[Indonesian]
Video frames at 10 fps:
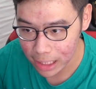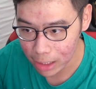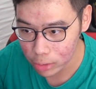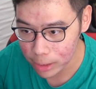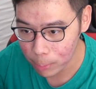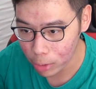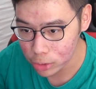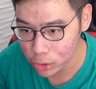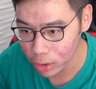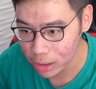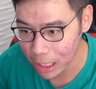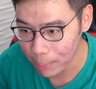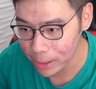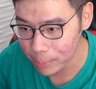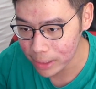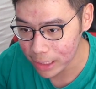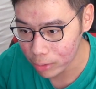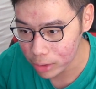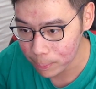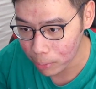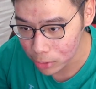ada yang nyangkut di pojok kenapa ini pada nyangkut di